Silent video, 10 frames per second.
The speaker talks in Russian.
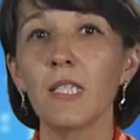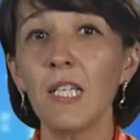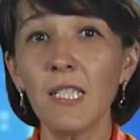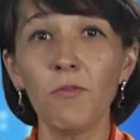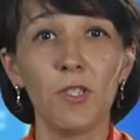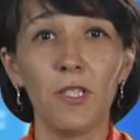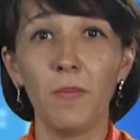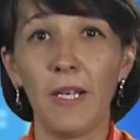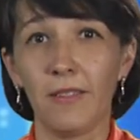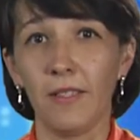Здравствуйте,
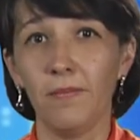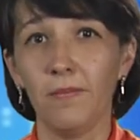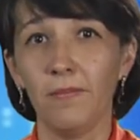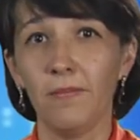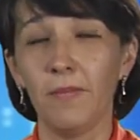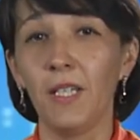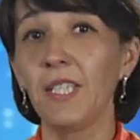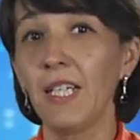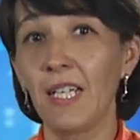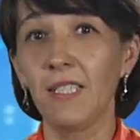ребята!
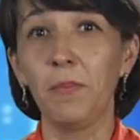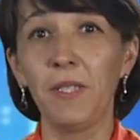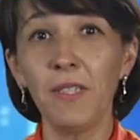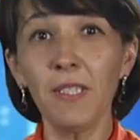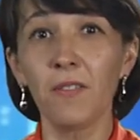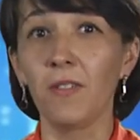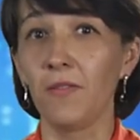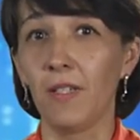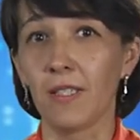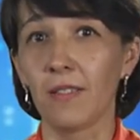Я рада
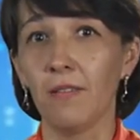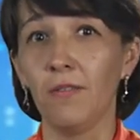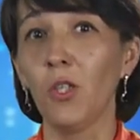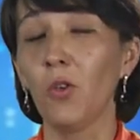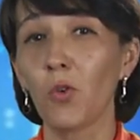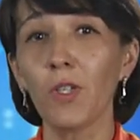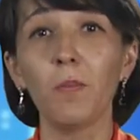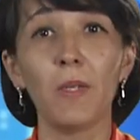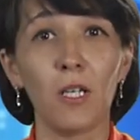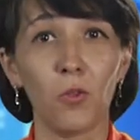приветствовать вас на уроке
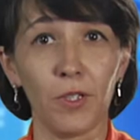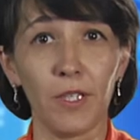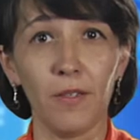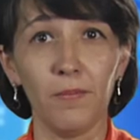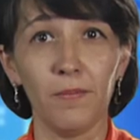биологии.